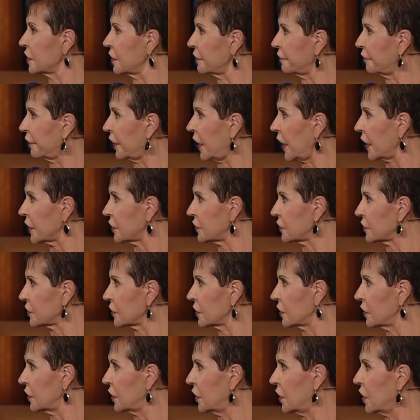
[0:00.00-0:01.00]
dann
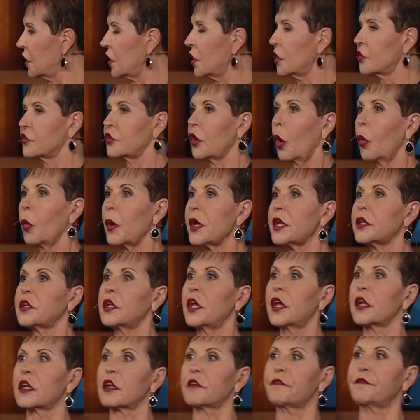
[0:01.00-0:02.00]
werdet ihr nicht mehr
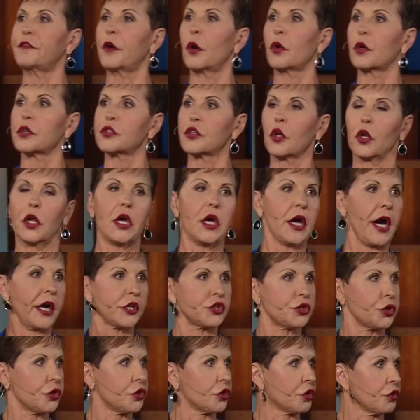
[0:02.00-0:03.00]
den Begierden
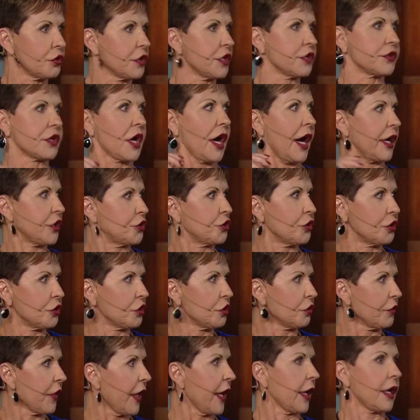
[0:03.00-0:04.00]
eurer eigenen Natur
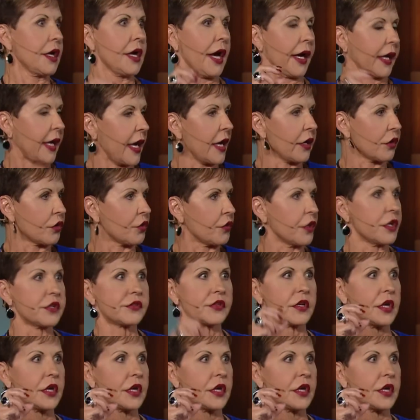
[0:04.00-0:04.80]
nachgeben.